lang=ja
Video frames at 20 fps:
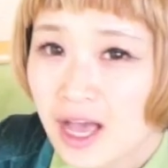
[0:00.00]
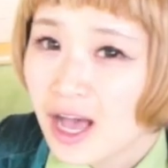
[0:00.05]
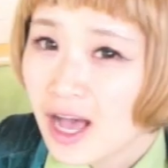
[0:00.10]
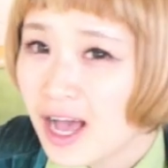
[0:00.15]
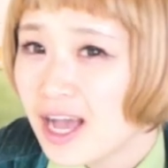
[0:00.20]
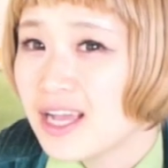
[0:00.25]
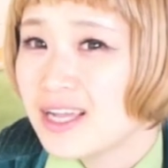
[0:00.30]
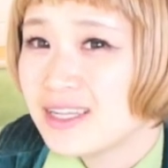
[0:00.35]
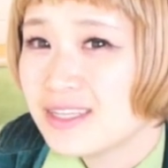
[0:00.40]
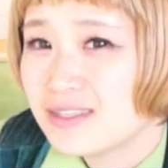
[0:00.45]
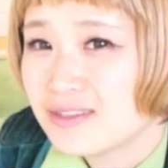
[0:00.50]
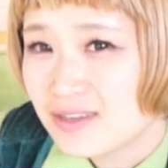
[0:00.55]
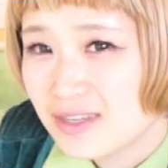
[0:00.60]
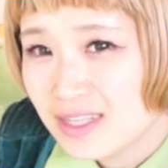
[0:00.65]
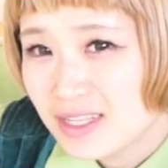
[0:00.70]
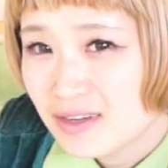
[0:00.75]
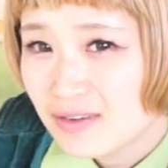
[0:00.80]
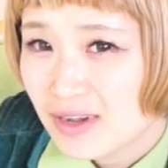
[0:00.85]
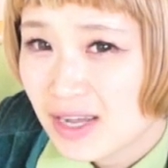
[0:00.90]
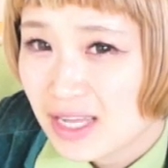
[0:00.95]
はいそ
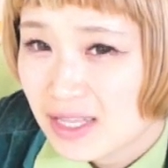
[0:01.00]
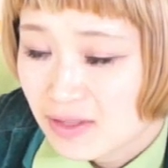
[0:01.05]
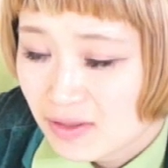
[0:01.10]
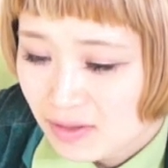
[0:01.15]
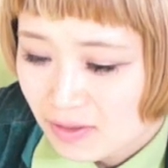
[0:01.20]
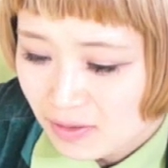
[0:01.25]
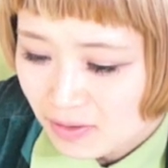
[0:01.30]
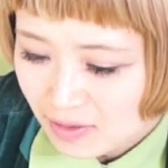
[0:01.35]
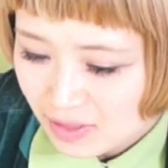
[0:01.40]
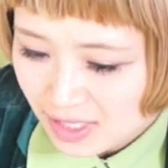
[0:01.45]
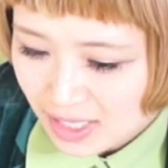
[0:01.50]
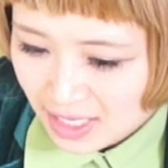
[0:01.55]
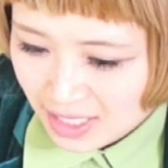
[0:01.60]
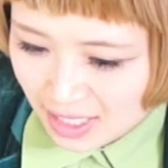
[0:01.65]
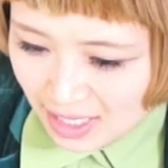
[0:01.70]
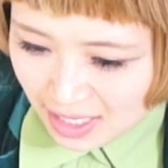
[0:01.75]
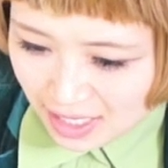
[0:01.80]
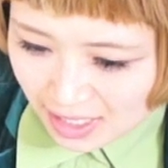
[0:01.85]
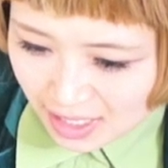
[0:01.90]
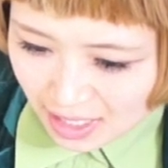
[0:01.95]
れではどんどん答え
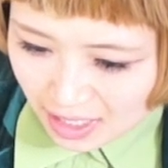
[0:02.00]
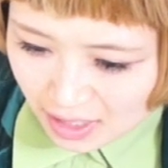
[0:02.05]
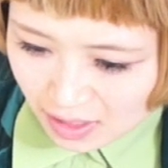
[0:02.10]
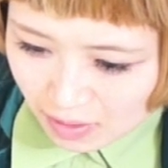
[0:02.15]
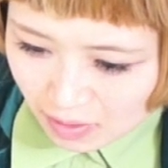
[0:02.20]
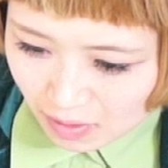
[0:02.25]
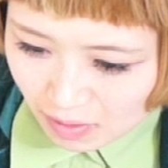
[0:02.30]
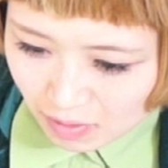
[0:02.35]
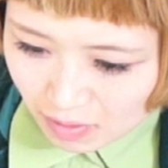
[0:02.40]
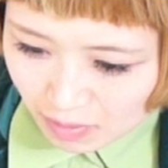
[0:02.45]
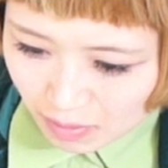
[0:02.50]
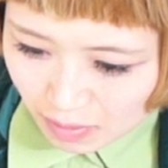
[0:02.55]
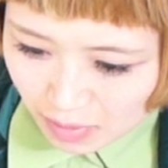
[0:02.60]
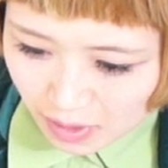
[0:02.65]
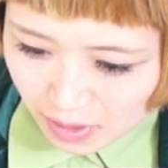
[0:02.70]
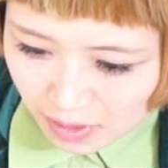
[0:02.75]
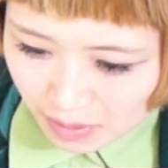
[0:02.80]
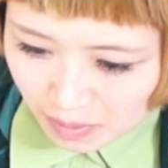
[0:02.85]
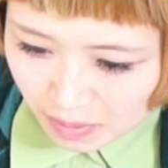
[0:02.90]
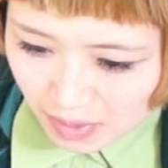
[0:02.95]
ていきたいと
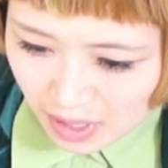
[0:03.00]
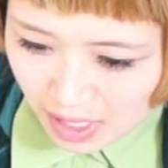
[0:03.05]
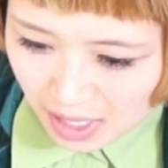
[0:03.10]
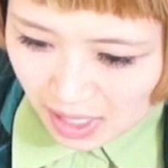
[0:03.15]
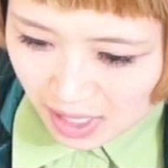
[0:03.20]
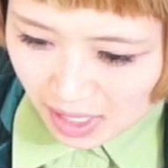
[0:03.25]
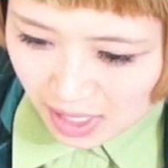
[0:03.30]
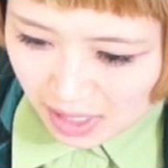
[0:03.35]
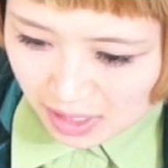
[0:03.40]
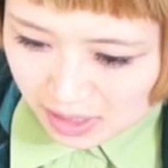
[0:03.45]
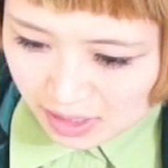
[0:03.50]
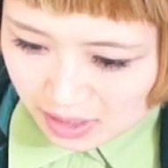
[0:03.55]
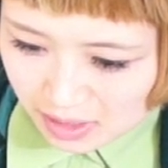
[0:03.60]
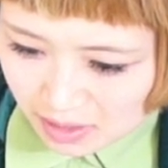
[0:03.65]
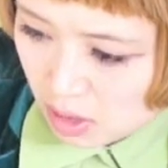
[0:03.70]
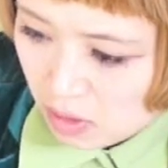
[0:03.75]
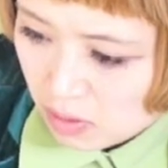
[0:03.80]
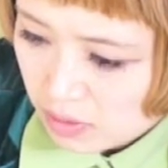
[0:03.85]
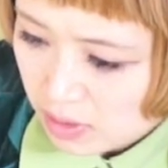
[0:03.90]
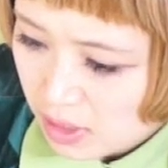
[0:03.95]
思います
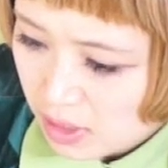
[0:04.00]
お